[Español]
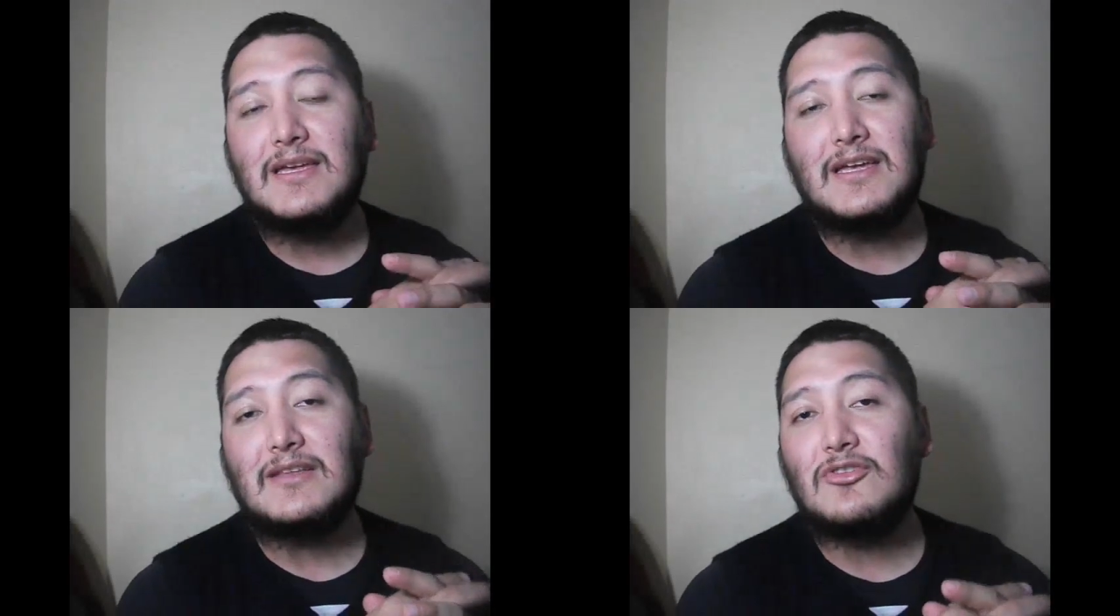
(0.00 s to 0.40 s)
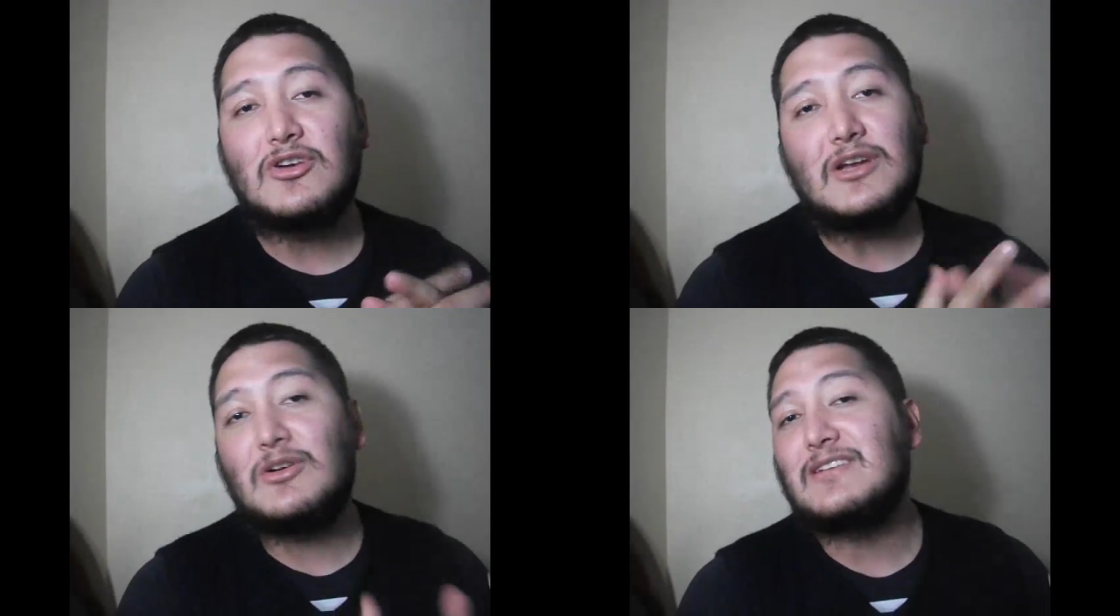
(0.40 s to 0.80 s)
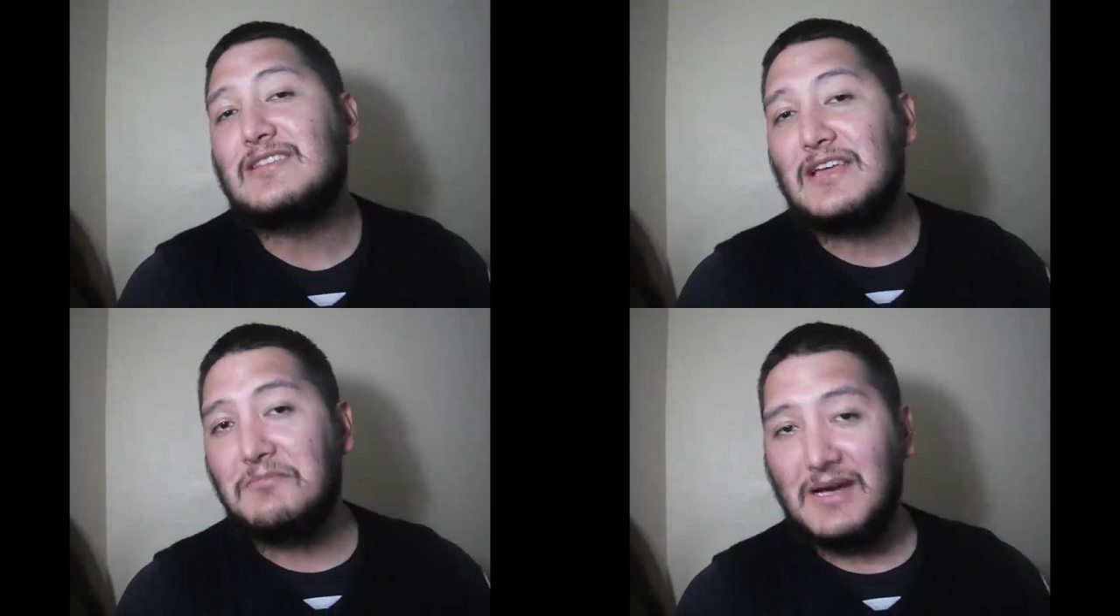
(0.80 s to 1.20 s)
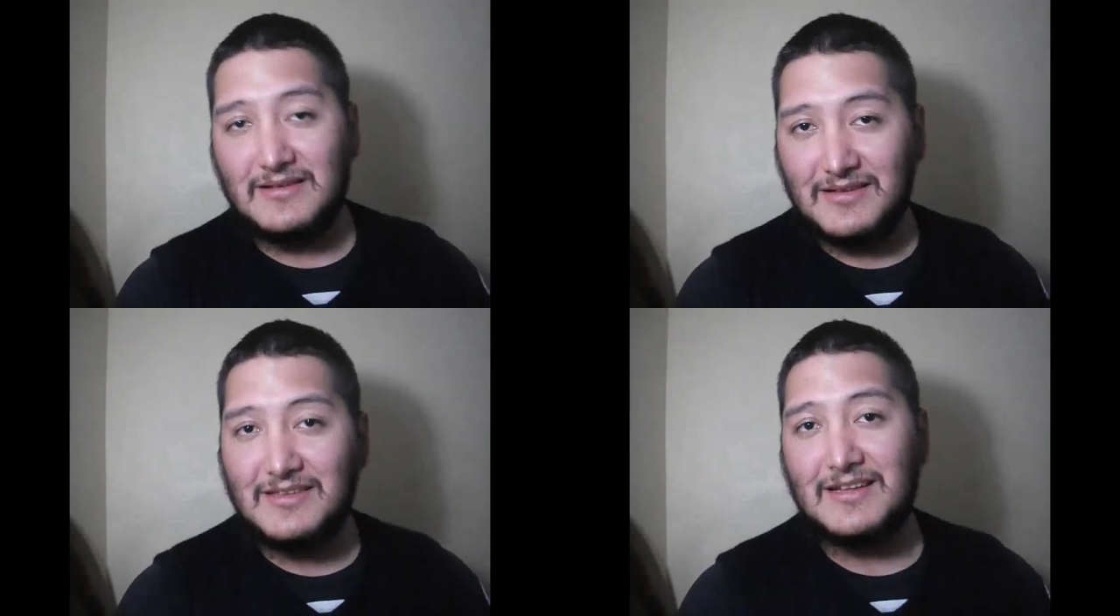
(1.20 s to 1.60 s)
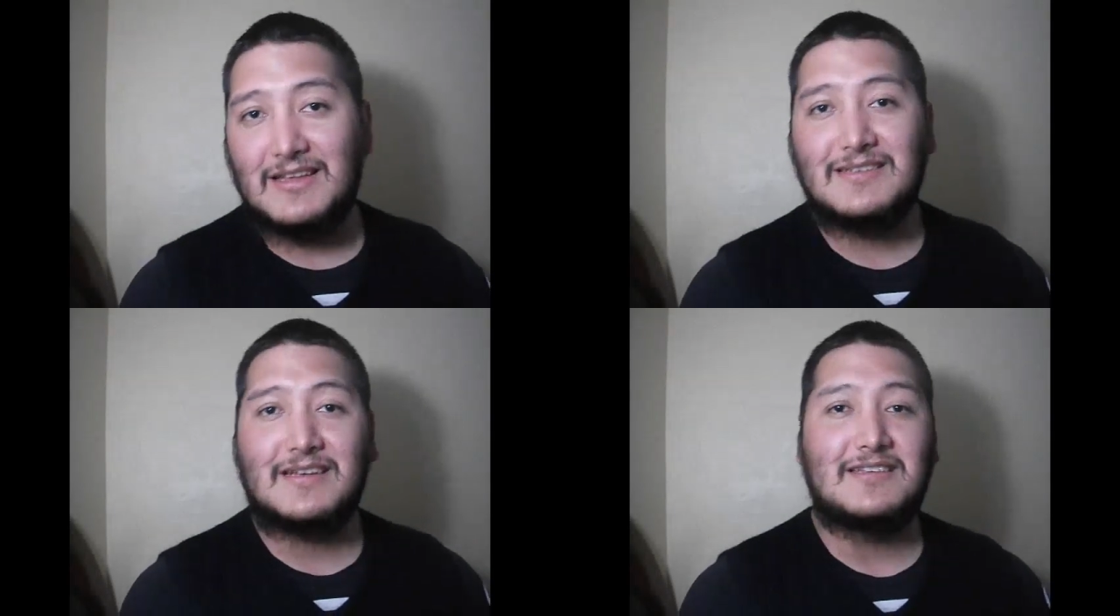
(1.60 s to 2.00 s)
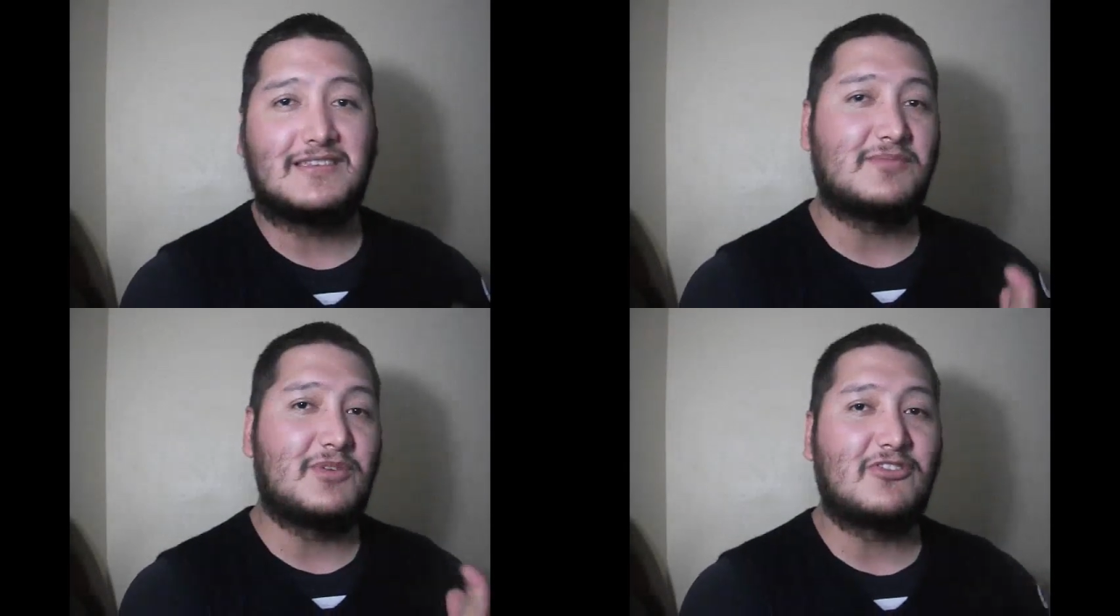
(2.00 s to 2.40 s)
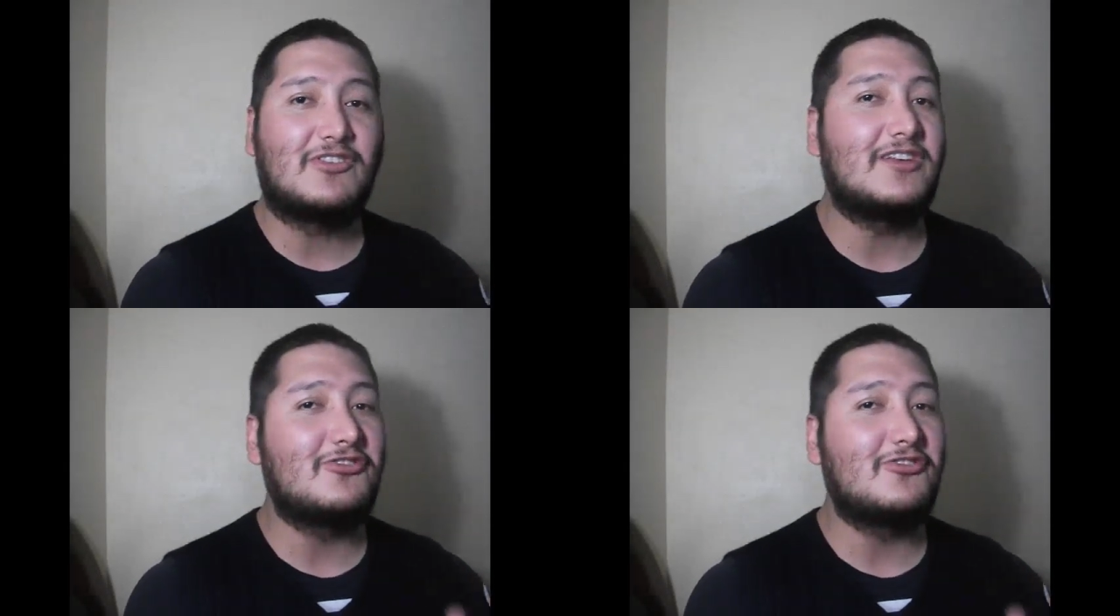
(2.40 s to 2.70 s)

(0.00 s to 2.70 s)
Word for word: Y no creo que esté de más decirles que estas personas